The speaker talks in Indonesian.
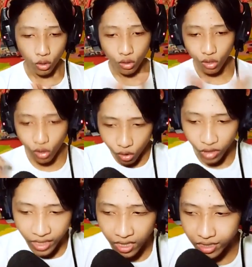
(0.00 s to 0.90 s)

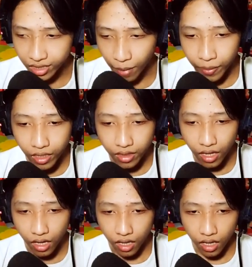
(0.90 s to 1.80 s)
Wuh nice Tapi
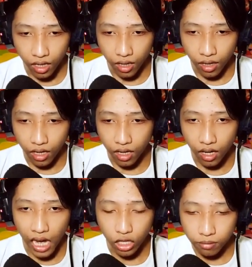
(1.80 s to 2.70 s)
kita
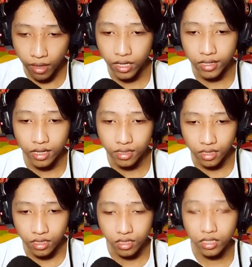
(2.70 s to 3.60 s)
uh, harus bayar guys ya
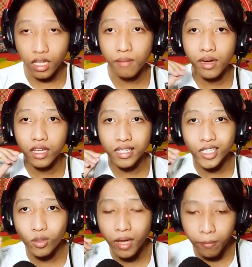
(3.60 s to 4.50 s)
Tadi kita
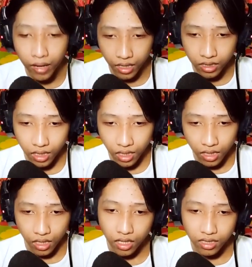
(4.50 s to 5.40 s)
bayarnya tuh bebas
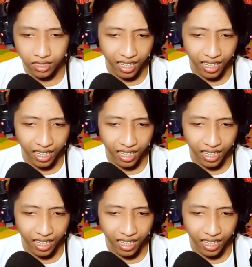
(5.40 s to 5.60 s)
uh,